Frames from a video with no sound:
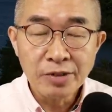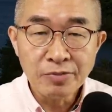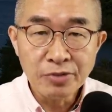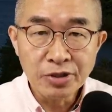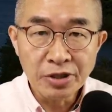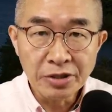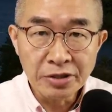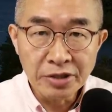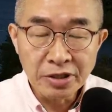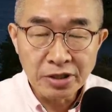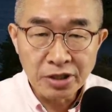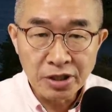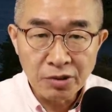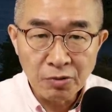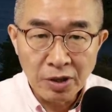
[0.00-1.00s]
김정은이
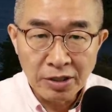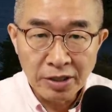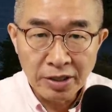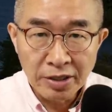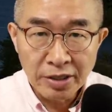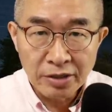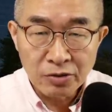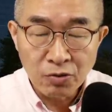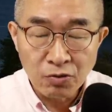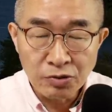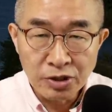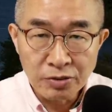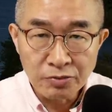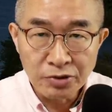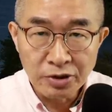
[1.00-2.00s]
청와대에
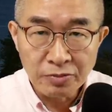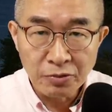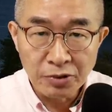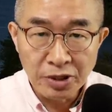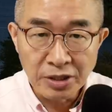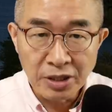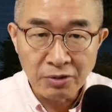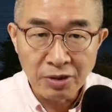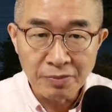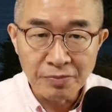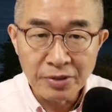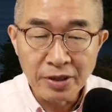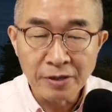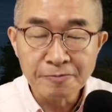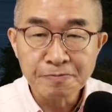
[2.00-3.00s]
통지문을 보냈다고
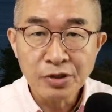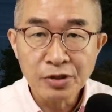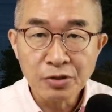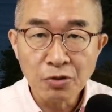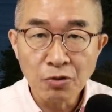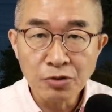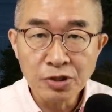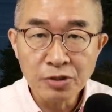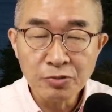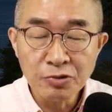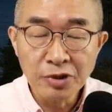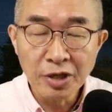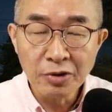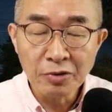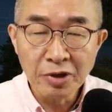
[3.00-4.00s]
합니다. 그
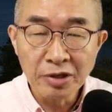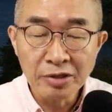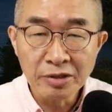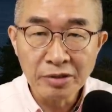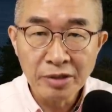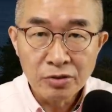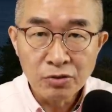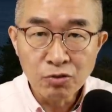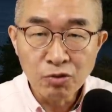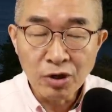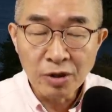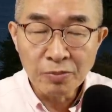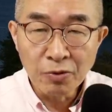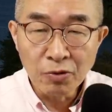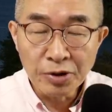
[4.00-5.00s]
통지문 내용에는
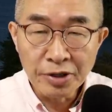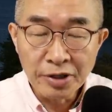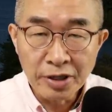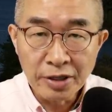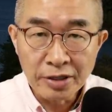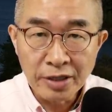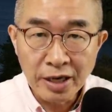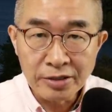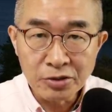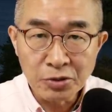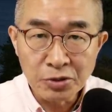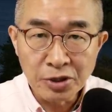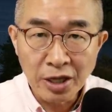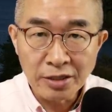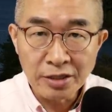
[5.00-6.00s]
누가 보기에
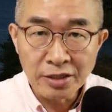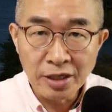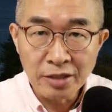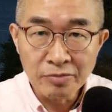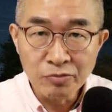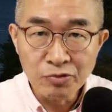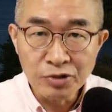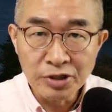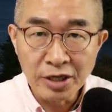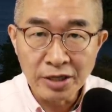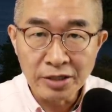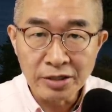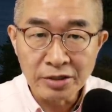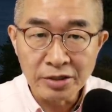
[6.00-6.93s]
다소 따뜻한 문장이